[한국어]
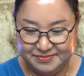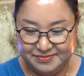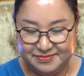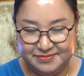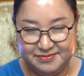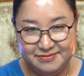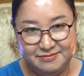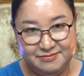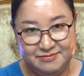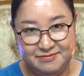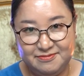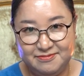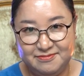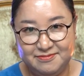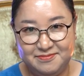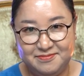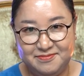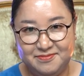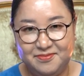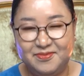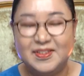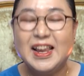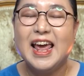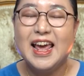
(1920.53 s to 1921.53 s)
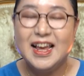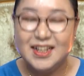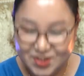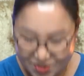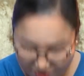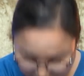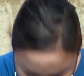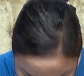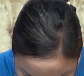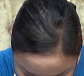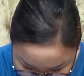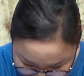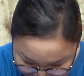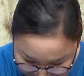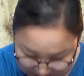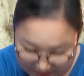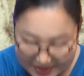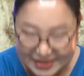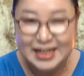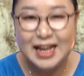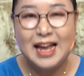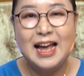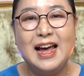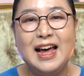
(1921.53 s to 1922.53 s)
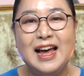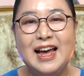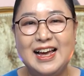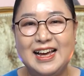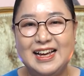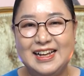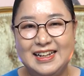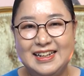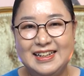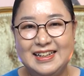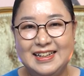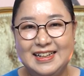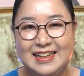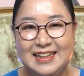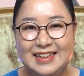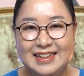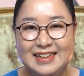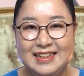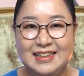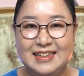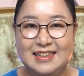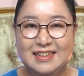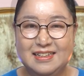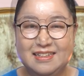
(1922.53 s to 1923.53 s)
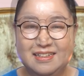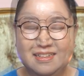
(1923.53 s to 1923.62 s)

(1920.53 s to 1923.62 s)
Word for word: 감사합니다. 네, 수고하셨습니다. 네.